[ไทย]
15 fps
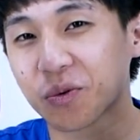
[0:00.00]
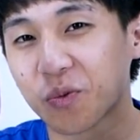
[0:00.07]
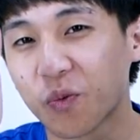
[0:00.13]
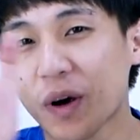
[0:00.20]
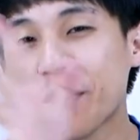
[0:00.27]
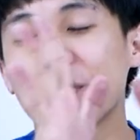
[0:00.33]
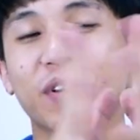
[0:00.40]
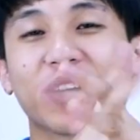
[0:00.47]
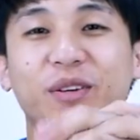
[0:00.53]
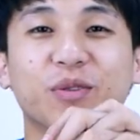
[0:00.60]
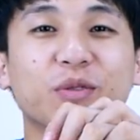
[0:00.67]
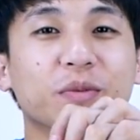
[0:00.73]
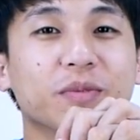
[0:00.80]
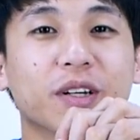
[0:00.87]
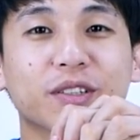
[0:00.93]
จากเว็บ
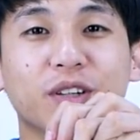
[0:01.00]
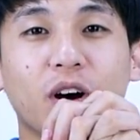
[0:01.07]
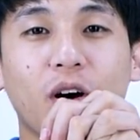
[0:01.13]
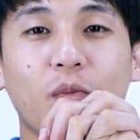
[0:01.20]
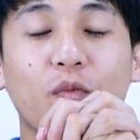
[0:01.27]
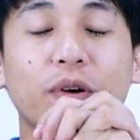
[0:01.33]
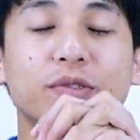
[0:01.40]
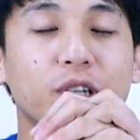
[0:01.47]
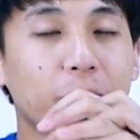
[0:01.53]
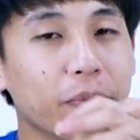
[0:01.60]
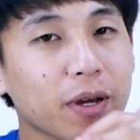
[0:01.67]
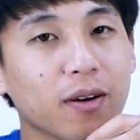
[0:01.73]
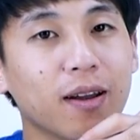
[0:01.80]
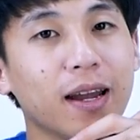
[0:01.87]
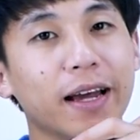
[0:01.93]
ok2home.com เว็บช้อป
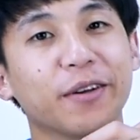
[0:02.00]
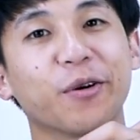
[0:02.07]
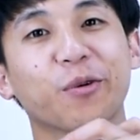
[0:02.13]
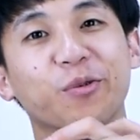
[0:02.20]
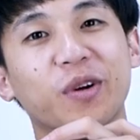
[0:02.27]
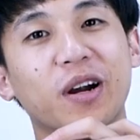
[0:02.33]
ปิ้งออนไลน์ขอ